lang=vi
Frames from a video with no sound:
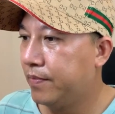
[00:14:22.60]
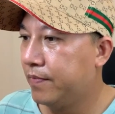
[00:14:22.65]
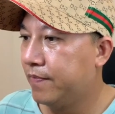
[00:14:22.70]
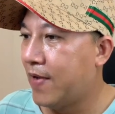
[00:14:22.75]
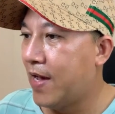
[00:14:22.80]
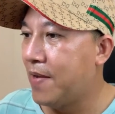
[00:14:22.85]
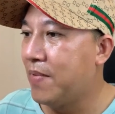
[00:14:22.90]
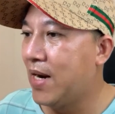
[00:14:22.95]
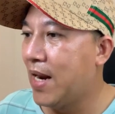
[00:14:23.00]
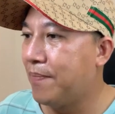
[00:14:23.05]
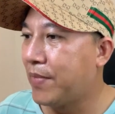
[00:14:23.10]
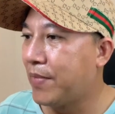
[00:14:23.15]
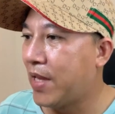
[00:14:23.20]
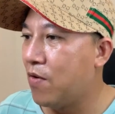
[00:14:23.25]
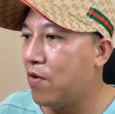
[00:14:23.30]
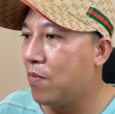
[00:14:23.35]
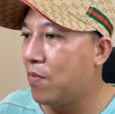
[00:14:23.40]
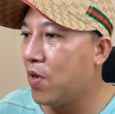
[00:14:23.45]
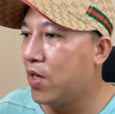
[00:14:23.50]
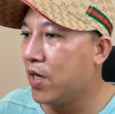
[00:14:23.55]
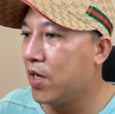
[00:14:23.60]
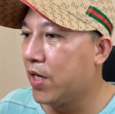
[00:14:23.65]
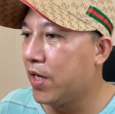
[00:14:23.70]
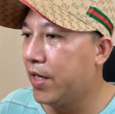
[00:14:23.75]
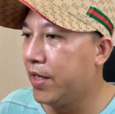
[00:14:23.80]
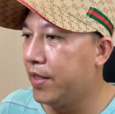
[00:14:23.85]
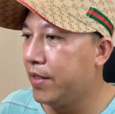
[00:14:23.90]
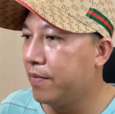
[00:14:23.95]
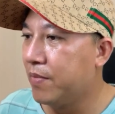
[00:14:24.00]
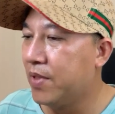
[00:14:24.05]
Phải 15 triệu không mọi
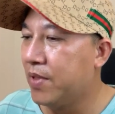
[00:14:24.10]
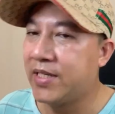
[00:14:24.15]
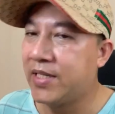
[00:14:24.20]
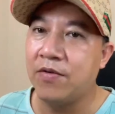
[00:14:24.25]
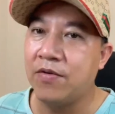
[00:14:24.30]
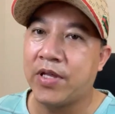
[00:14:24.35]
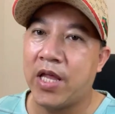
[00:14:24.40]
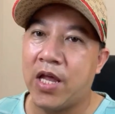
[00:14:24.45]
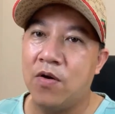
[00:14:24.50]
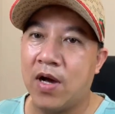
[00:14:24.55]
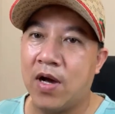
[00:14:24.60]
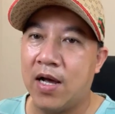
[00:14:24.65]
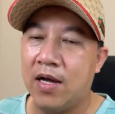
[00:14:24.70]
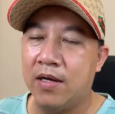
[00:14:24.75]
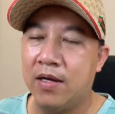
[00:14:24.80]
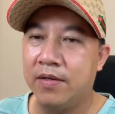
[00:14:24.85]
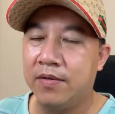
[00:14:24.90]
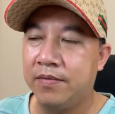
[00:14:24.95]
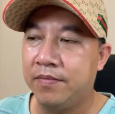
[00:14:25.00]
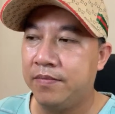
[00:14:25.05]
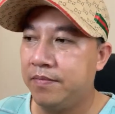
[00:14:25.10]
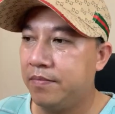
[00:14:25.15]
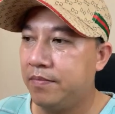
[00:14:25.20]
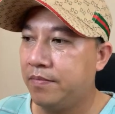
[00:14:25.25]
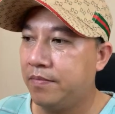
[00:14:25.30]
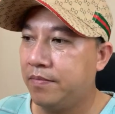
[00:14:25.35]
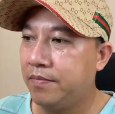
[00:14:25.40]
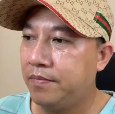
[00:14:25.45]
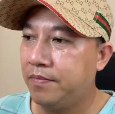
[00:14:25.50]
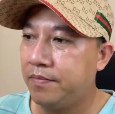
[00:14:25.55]
người? 16 triệu hả?
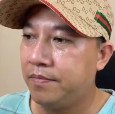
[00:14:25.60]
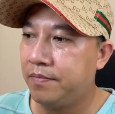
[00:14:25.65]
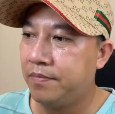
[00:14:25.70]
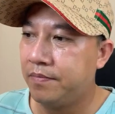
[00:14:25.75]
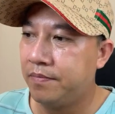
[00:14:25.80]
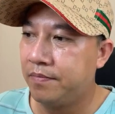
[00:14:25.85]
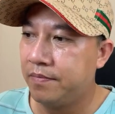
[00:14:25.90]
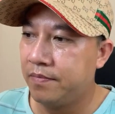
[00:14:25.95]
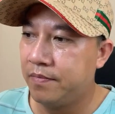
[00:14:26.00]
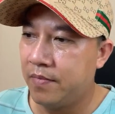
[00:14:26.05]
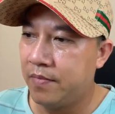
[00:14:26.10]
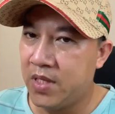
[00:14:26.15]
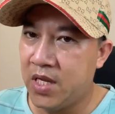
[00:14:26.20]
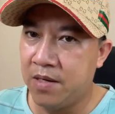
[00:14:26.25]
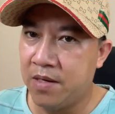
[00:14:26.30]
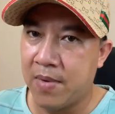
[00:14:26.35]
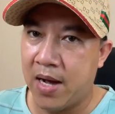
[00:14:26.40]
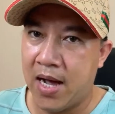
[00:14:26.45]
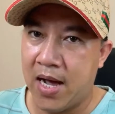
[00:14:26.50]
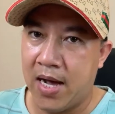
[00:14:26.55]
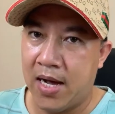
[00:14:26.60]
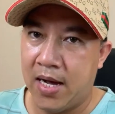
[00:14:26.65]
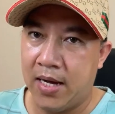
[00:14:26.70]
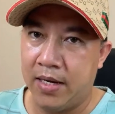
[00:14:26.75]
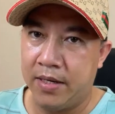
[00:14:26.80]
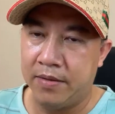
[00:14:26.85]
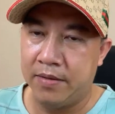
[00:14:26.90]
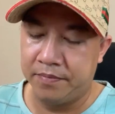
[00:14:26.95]
Nhưng mà